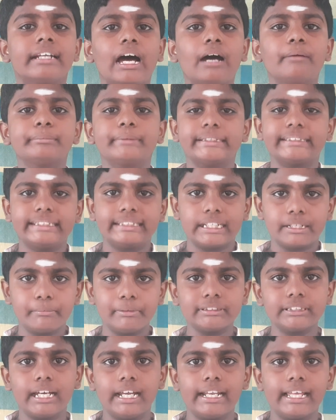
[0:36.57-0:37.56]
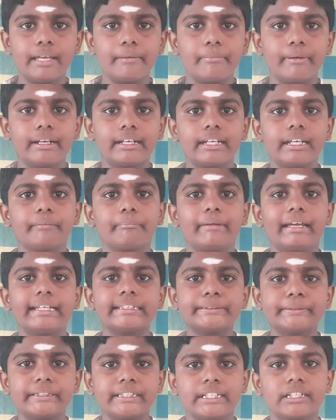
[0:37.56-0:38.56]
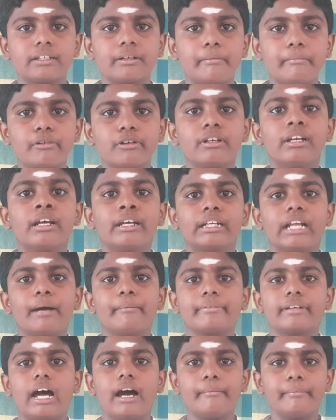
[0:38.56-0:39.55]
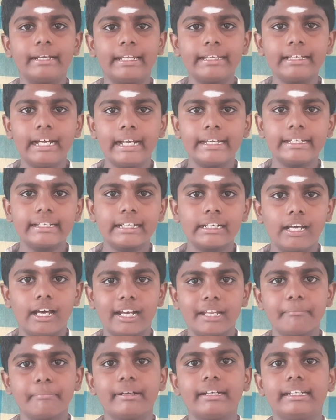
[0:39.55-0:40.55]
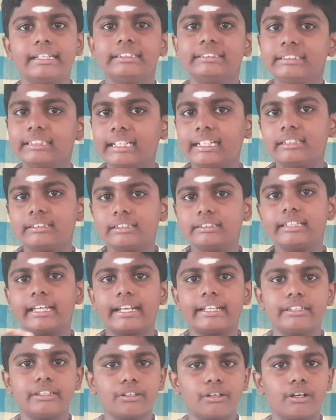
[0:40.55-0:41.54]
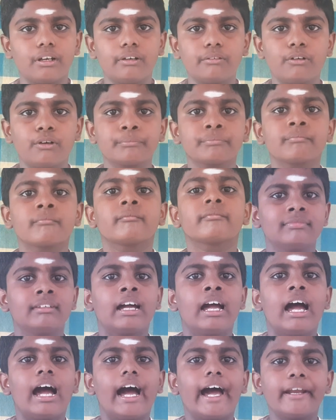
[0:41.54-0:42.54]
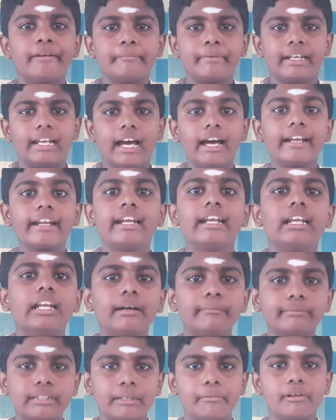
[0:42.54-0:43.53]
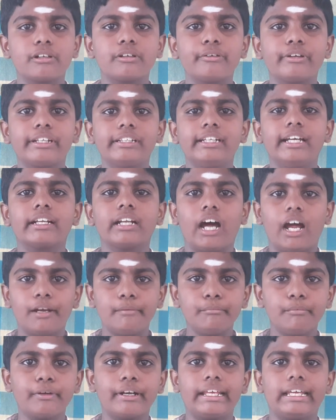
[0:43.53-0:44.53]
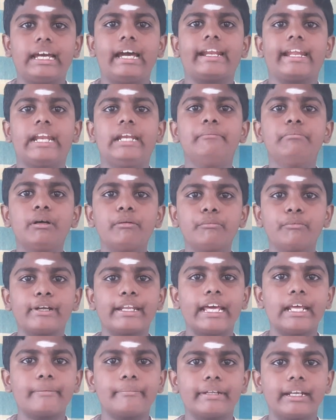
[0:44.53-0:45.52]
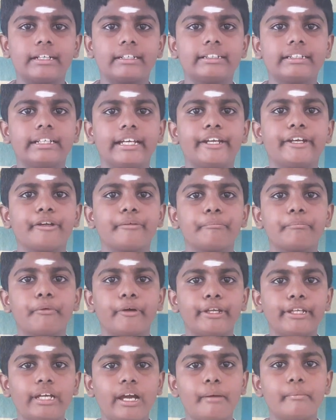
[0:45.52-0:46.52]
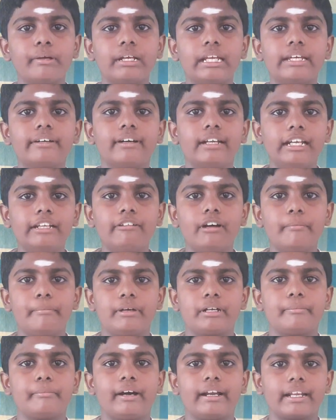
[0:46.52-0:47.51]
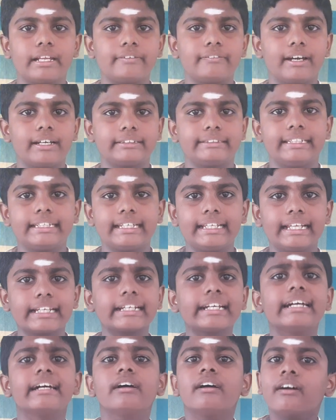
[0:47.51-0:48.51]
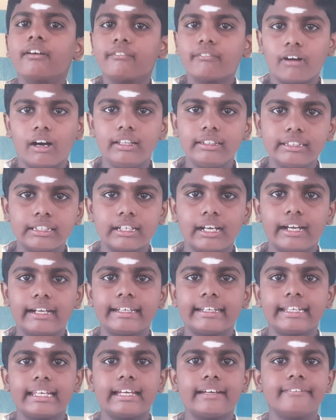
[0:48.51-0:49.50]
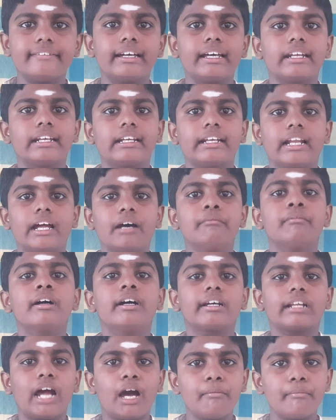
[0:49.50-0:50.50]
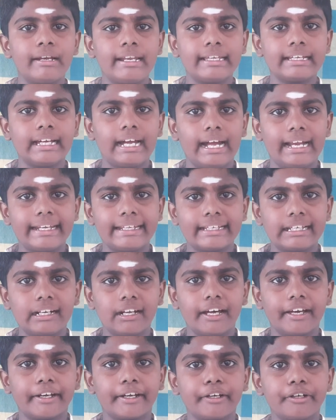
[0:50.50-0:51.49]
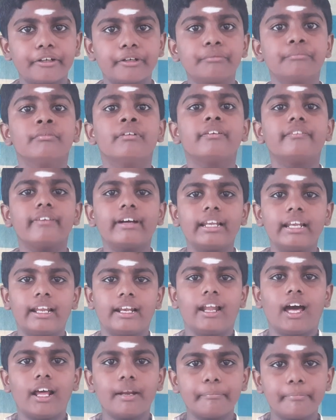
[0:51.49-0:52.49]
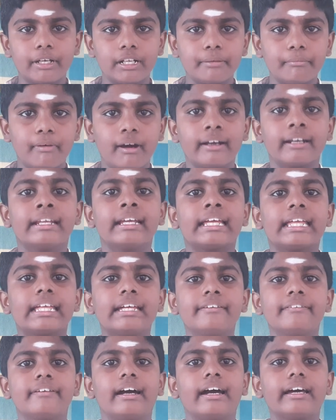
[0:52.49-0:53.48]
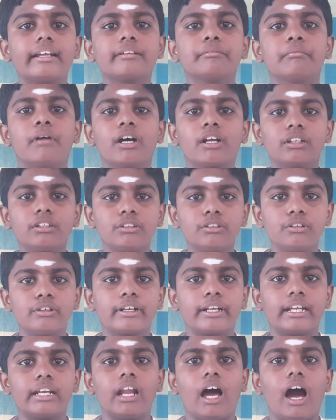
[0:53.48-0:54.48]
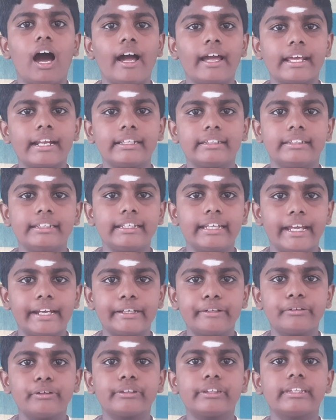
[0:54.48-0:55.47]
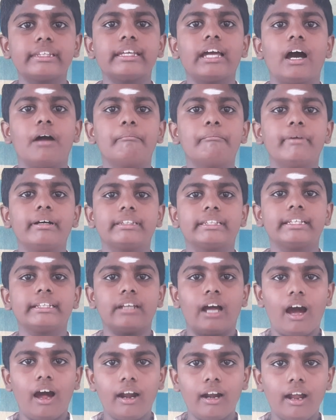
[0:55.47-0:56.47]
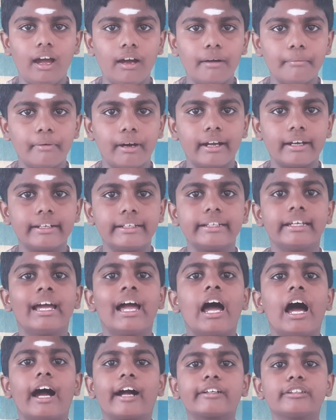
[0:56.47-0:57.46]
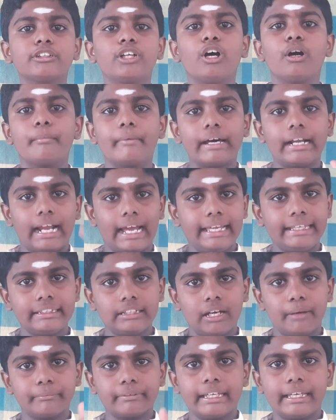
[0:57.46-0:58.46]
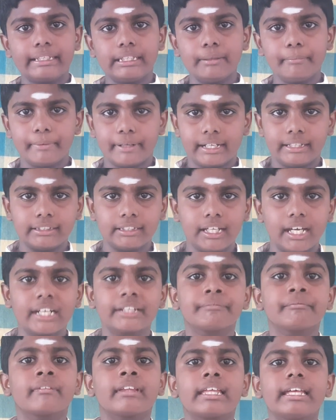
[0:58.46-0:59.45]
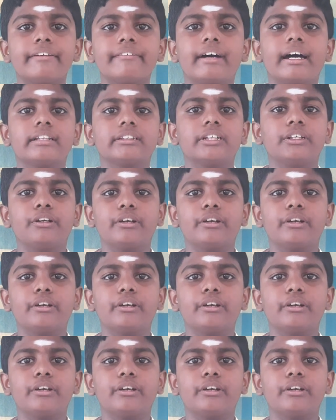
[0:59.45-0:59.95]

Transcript: நாம் சத்தியதர்ம தர்ம சாலையை பற்றி பேசுவதற்கு முன் நாம் ராமலிங்க அடிகளாரை பற்றி சிறிது தெரிந்து கொள்வோம் அன்பிலார் எல்லாம் தமக்குரியர் அன்புடையார் என்பும் உரியர் பிறர்க்கு என்றும் பொய்யாமலே வள்ளுவ பெருமானின் வார்த்தைக்கிணங்க வாழ்ந்து காட்டியவர் நம் ராமலிங்க அடிகளார் என்றும் வள்ளலார் பெருமான் இவர் மருதூரில் ஆயிரத்தி எட்நூத்தி ஐம்பத்தி நாலாம் ஆண்டு அக்டோபர் ஐந்தாம் தேதி பிறந்தார் இவர்